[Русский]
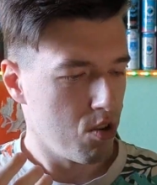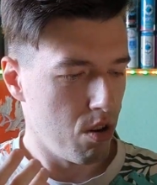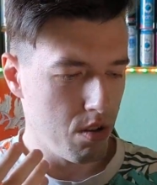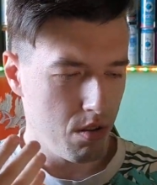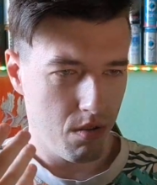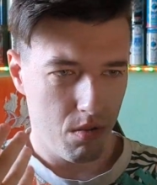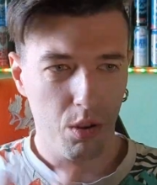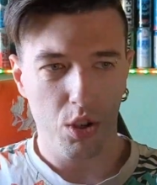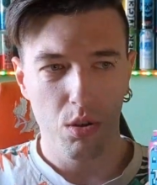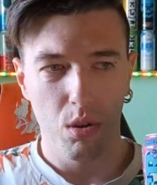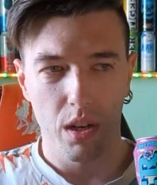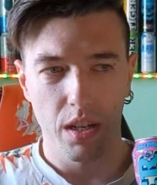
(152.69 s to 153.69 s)
он очень
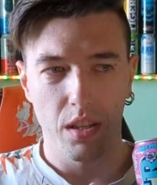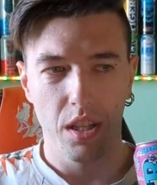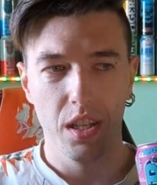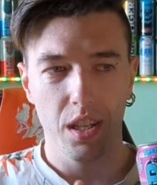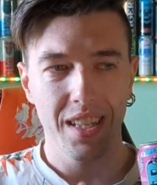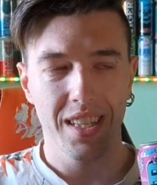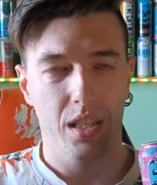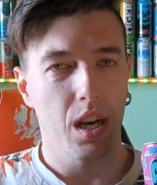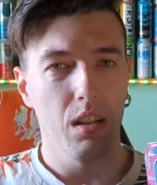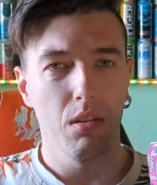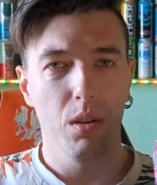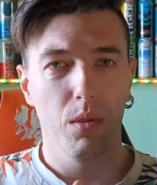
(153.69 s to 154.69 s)
долго этот тигр
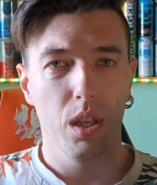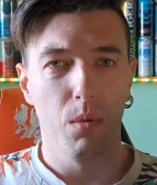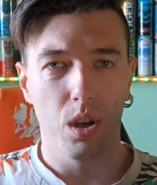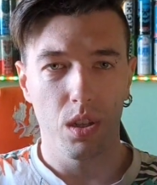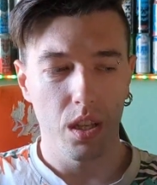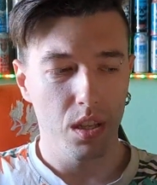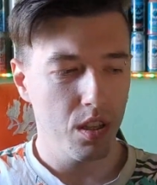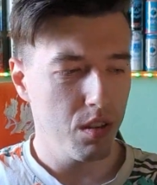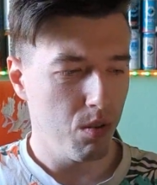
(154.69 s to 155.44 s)
искал, он его не мог найти,